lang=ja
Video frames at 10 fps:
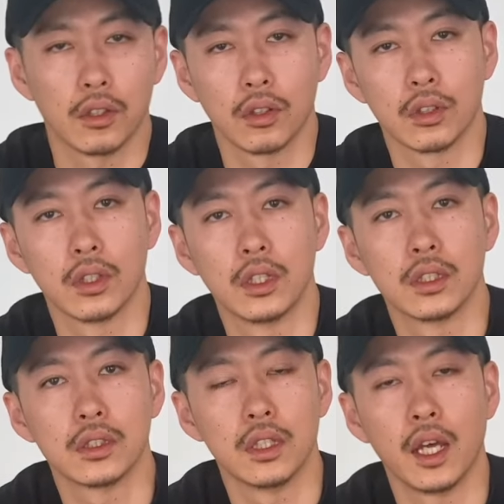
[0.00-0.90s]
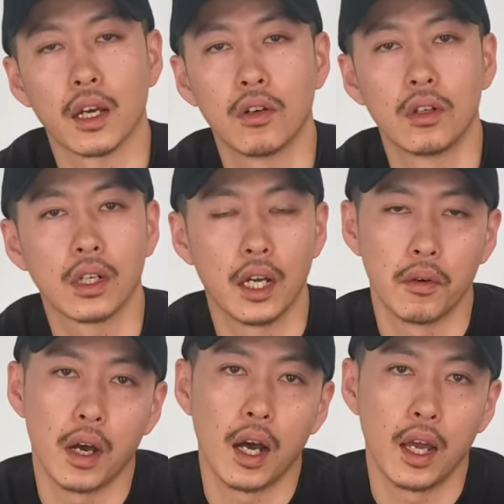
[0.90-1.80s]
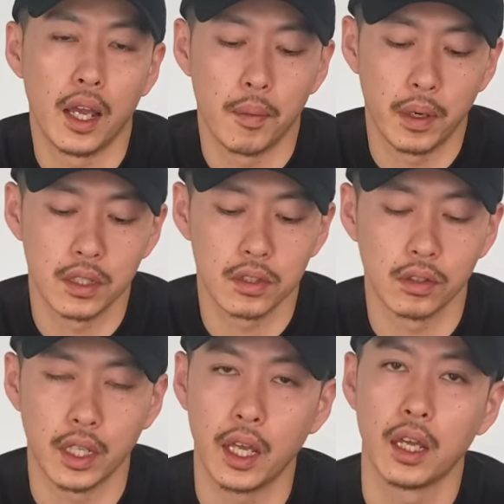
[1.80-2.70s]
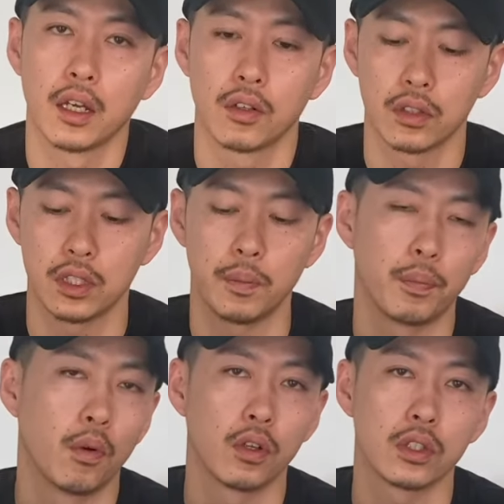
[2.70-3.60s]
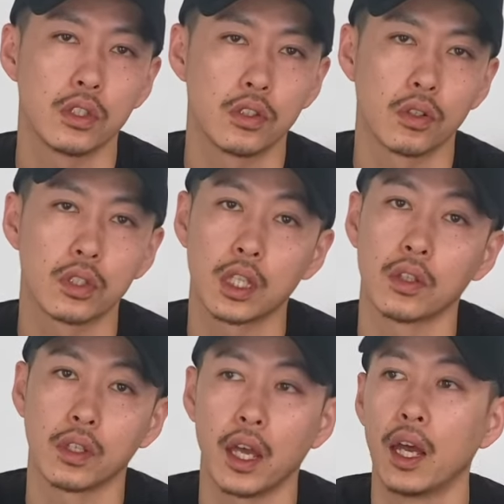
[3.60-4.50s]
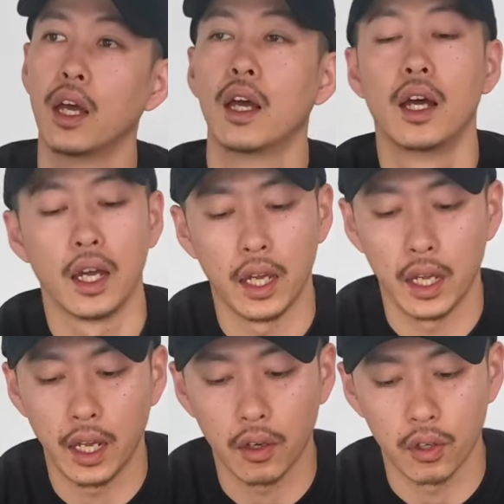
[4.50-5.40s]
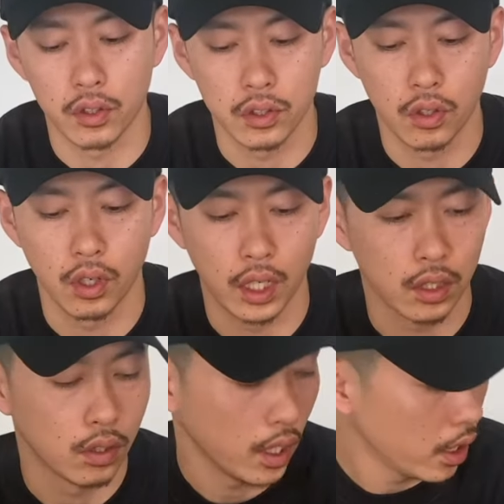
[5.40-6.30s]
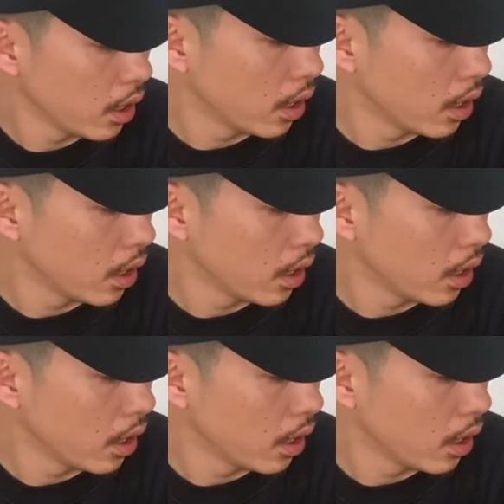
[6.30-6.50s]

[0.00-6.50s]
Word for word: ということでですね、今回は、えー、バンズをねこのスリッポンを新調したので、えー、これの紹介とね、